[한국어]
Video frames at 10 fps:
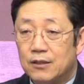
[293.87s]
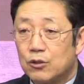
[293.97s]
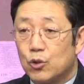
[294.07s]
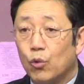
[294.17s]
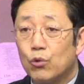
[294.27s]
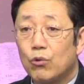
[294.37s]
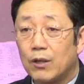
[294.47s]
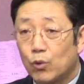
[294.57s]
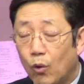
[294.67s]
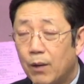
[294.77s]

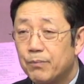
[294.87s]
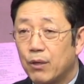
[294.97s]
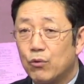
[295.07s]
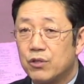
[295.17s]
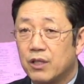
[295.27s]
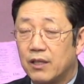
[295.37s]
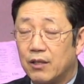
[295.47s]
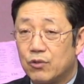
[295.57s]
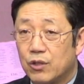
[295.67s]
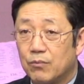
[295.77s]
종교가 통합되고
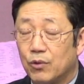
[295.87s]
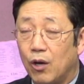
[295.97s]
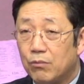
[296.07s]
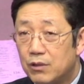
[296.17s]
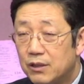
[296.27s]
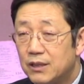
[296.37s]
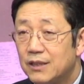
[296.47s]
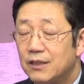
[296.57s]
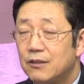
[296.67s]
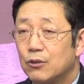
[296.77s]
있잖아요. 지금
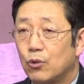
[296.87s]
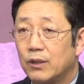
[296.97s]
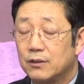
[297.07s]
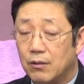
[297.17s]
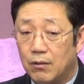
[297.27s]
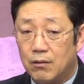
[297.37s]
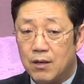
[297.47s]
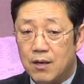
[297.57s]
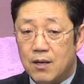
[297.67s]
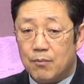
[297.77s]
더블유씨씨를 통해서
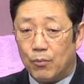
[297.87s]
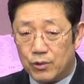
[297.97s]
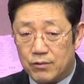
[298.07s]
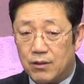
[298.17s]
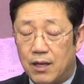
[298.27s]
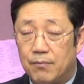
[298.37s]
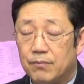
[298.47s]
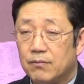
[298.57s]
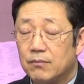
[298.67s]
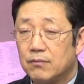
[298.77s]

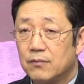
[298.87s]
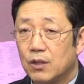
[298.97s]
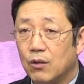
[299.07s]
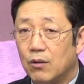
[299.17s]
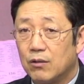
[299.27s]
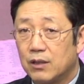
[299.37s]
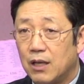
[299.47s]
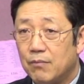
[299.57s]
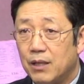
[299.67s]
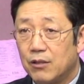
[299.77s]
모슬렘 또 그
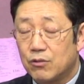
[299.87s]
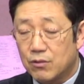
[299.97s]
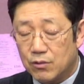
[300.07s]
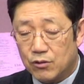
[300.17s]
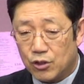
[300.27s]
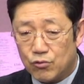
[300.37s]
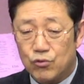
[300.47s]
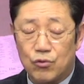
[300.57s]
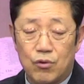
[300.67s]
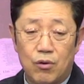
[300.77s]
다음에 그
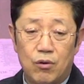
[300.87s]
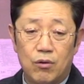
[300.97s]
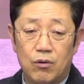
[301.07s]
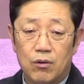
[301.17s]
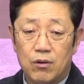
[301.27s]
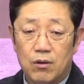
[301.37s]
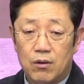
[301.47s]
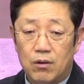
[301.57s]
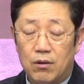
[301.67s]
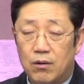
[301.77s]
천주교
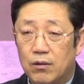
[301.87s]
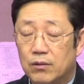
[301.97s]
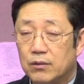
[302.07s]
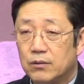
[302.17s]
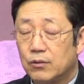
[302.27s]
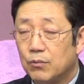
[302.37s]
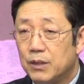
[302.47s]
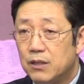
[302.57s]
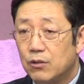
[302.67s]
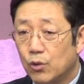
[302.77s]
어, 또 뭐
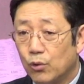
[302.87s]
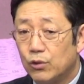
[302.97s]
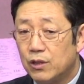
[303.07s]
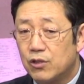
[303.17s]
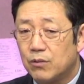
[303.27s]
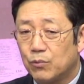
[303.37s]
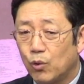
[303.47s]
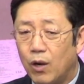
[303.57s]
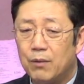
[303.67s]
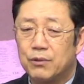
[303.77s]
이런 교들이 지금 통합이